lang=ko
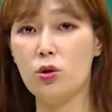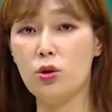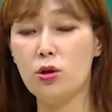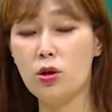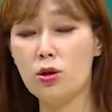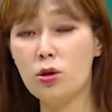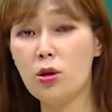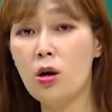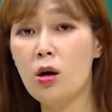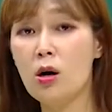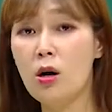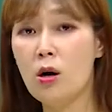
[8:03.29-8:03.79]

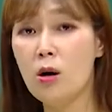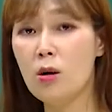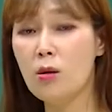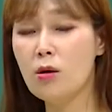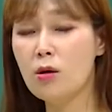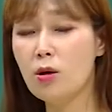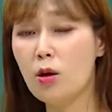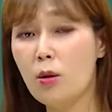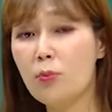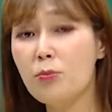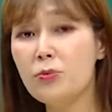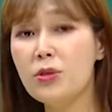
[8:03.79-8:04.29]
그래서
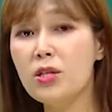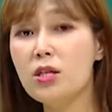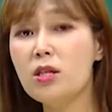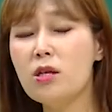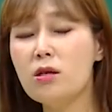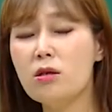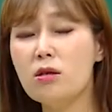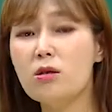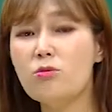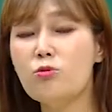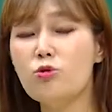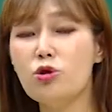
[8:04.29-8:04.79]
겹치는
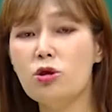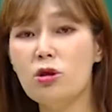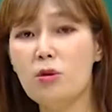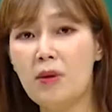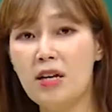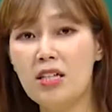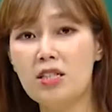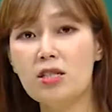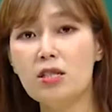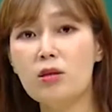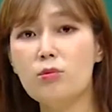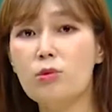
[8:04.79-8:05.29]
질문들이
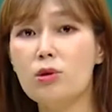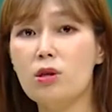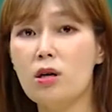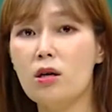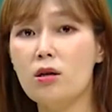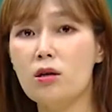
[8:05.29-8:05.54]
많습니다.